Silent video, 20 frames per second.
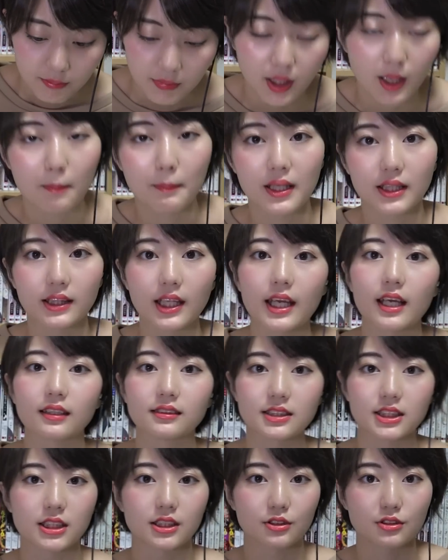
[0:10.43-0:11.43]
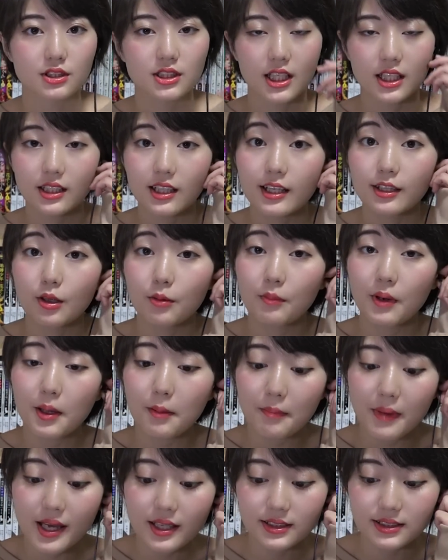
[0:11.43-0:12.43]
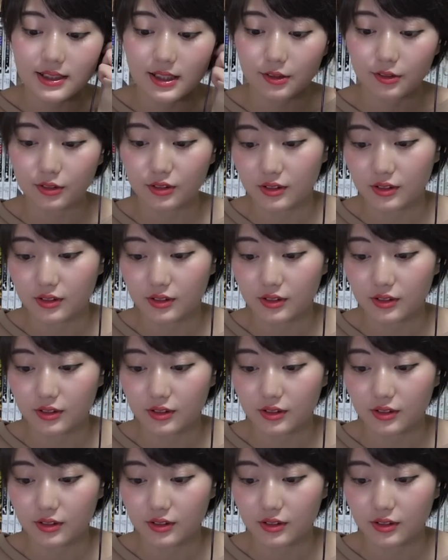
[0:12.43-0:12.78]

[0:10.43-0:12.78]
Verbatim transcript: まあ、頑張って実況していきたいと思いますという